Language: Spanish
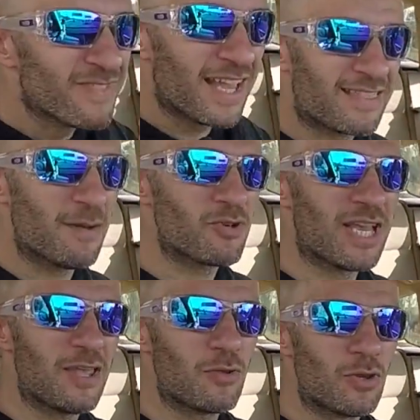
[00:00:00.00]
Estamos
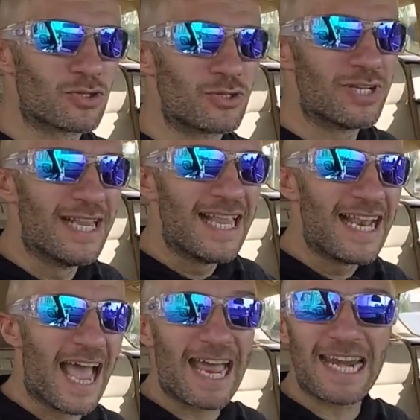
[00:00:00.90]
ahí dudoso.
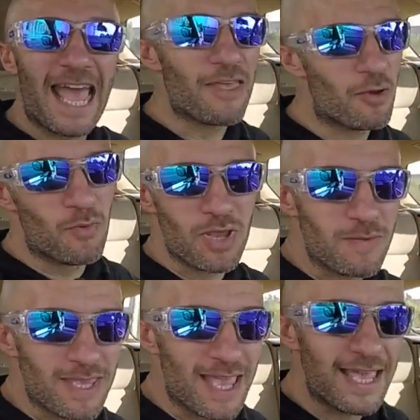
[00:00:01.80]
La carrera ha ido muy
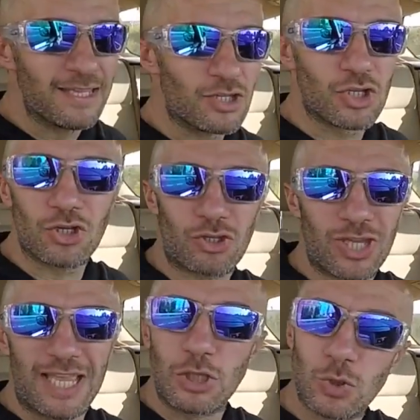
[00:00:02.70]
bien, yo
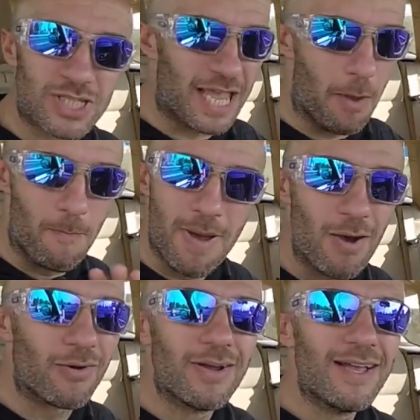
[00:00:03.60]
estoy
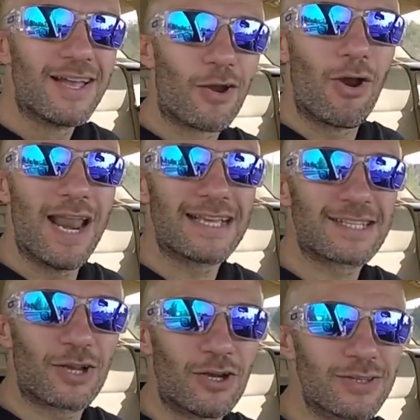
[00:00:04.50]
entusiasmado con la
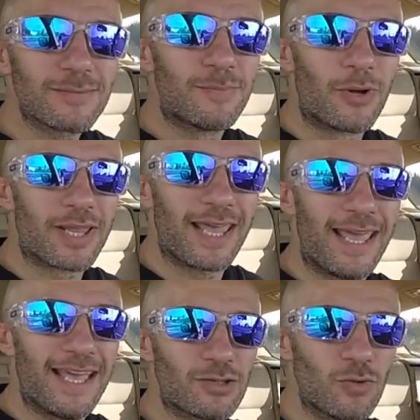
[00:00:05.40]
Scott porque es